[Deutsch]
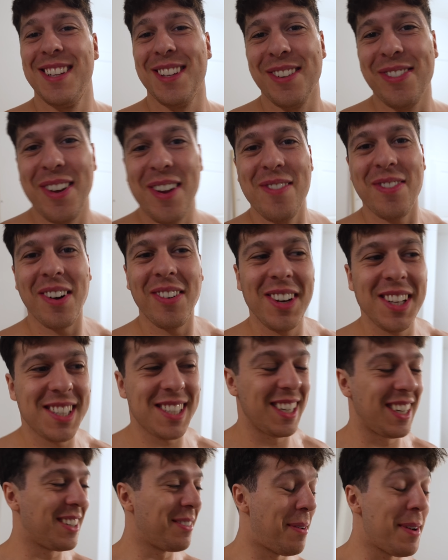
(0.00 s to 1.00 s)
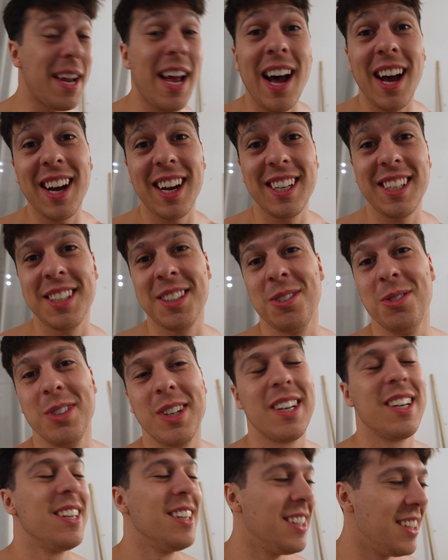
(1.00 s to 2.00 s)
ist auf jeden Fall witzig. Meine Haare riechen
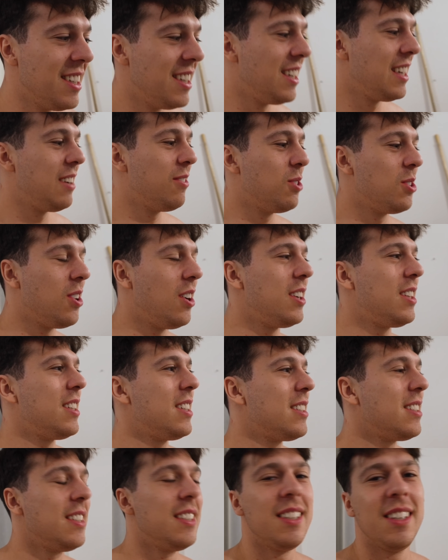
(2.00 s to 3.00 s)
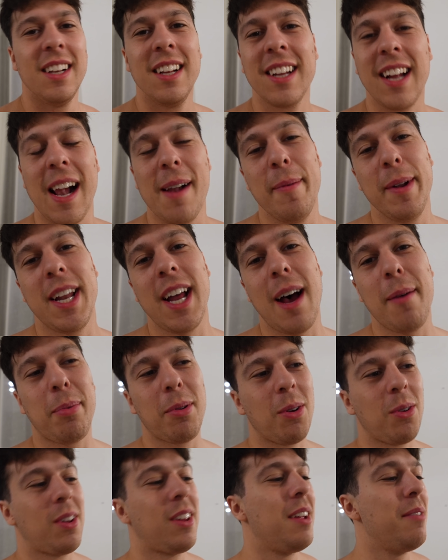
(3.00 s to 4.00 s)
gut. Die wurden heute geil mit
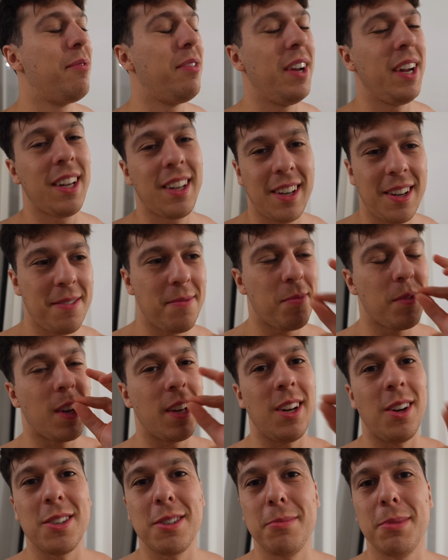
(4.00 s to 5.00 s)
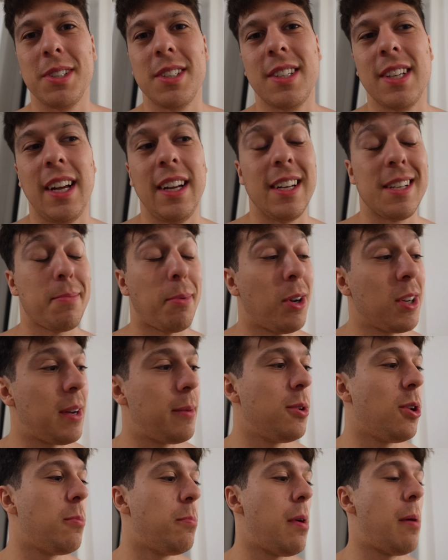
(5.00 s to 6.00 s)
Haarprodukten gepflegt. Genauso muss es sein. Jetzt brauche ich aber
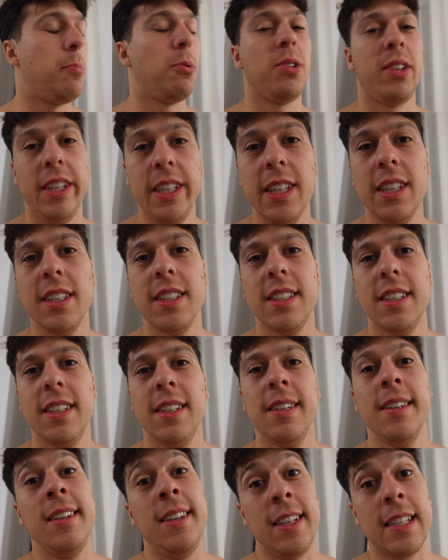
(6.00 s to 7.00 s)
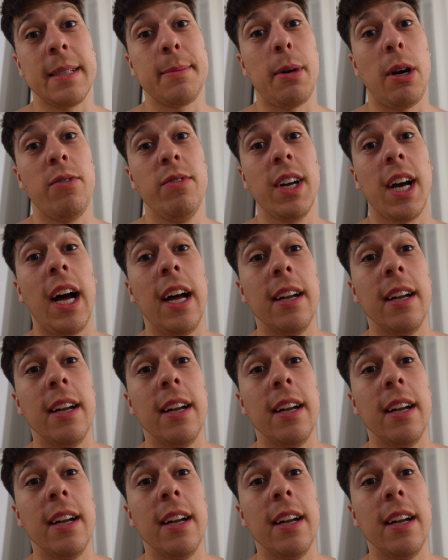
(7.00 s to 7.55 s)
noch ein paar Proteine. Deshalb hauen wir